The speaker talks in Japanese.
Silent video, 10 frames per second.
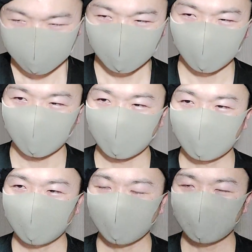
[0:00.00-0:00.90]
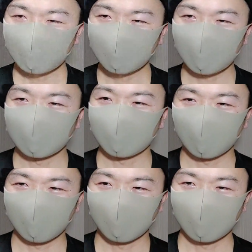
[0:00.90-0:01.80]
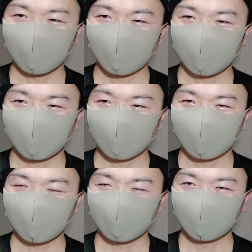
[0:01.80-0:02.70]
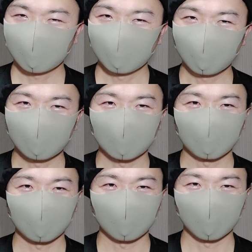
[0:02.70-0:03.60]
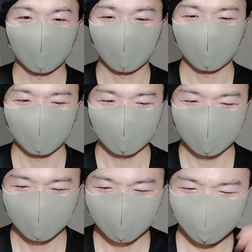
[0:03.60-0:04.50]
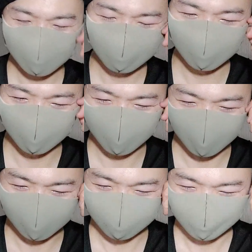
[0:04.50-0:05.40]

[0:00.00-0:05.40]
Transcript: だから勘違いして口説いちゃう人とかジムとか